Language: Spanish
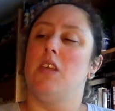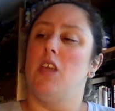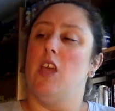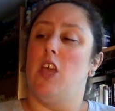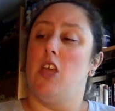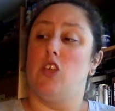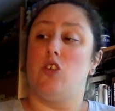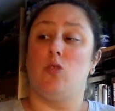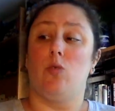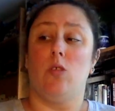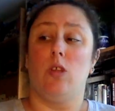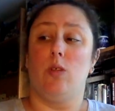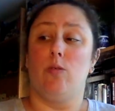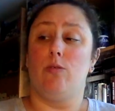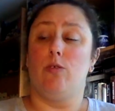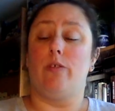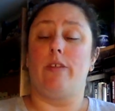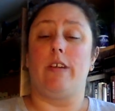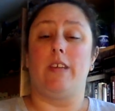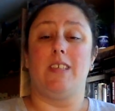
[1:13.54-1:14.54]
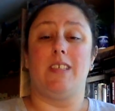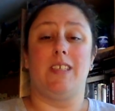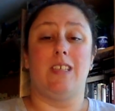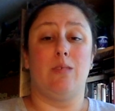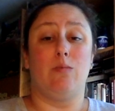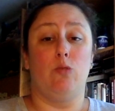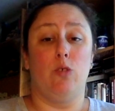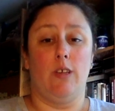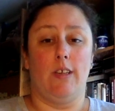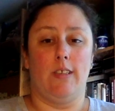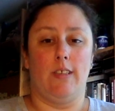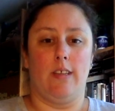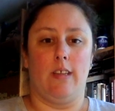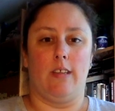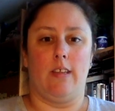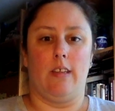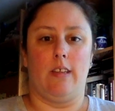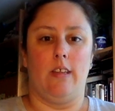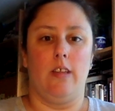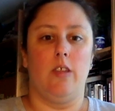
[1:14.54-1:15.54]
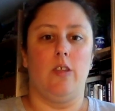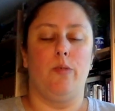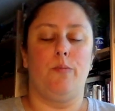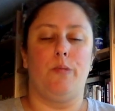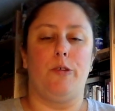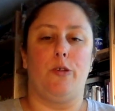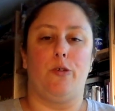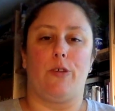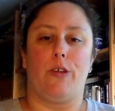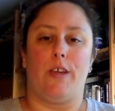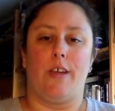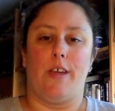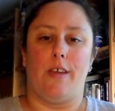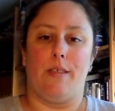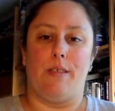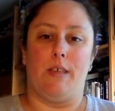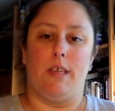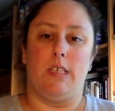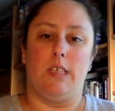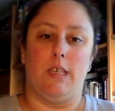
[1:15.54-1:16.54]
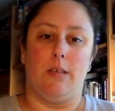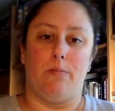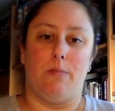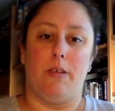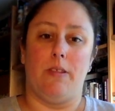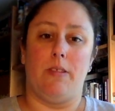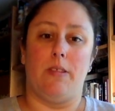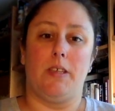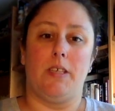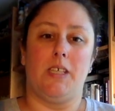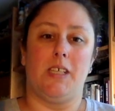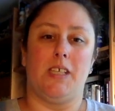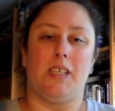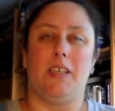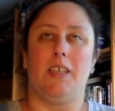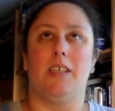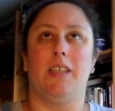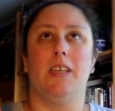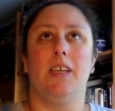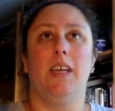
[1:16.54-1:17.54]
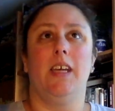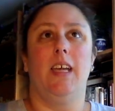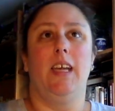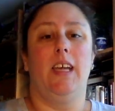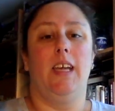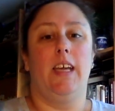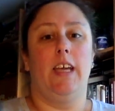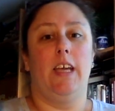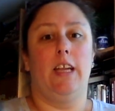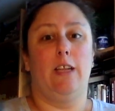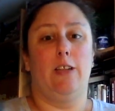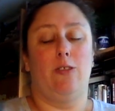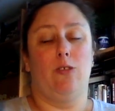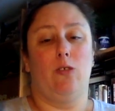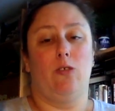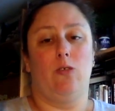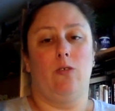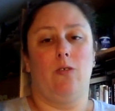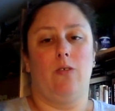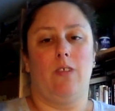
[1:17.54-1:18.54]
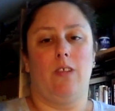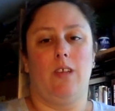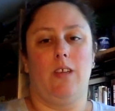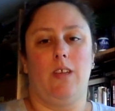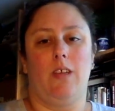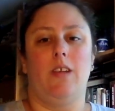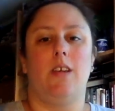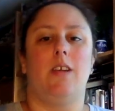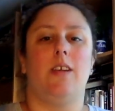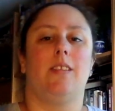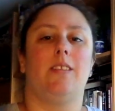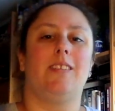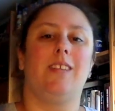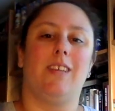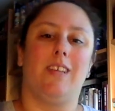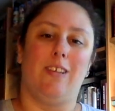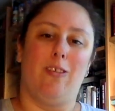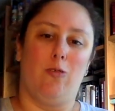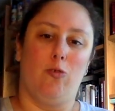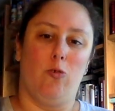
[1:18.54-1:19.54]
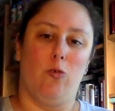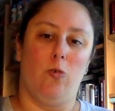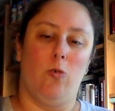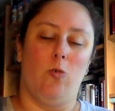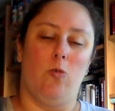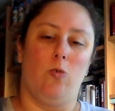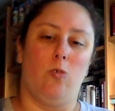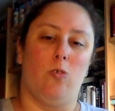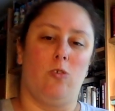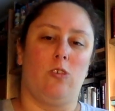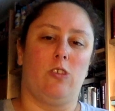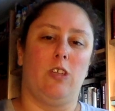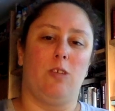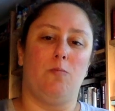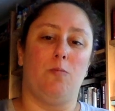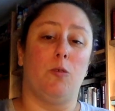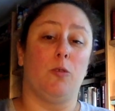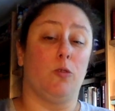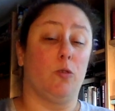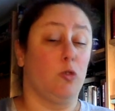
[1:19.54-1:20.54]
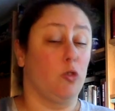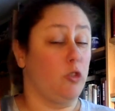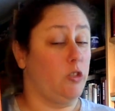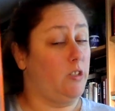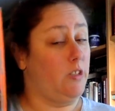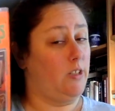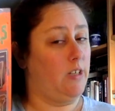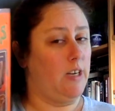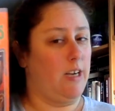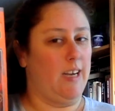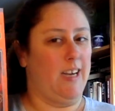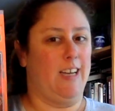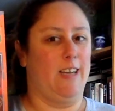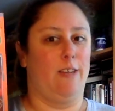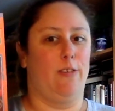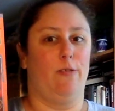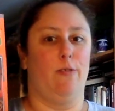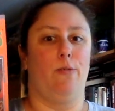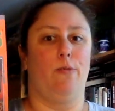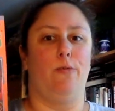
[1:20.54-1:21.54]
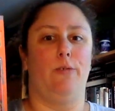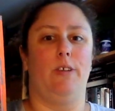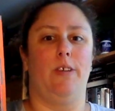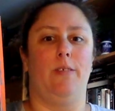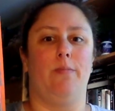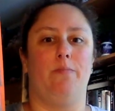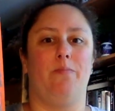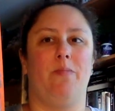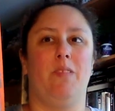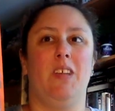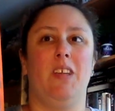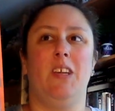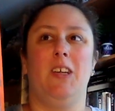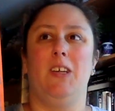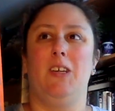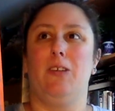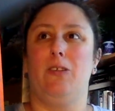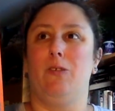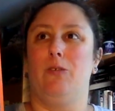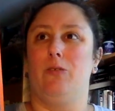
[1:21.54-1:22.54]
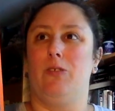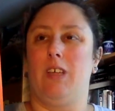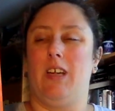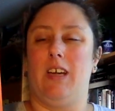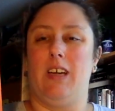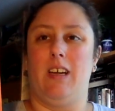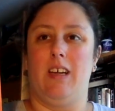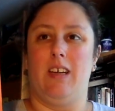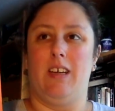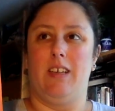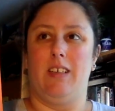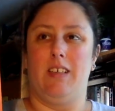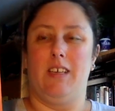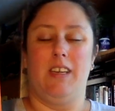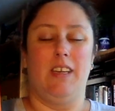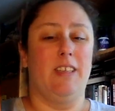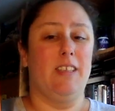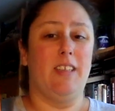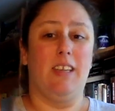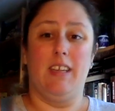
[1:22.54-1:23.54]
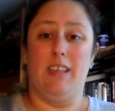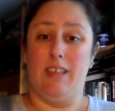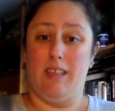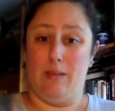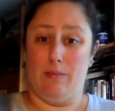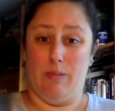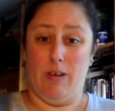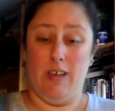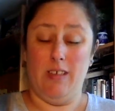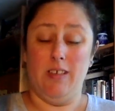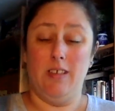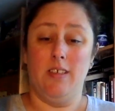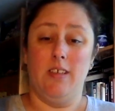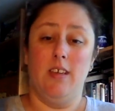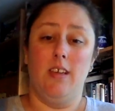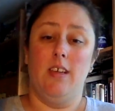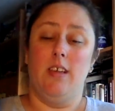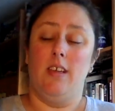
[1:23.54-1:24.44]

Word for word: Es un libro que está muy entretenido, pero que quizás en vez de seguir el tono de terror, tipo Noche en Halloween, Luna llena y demás,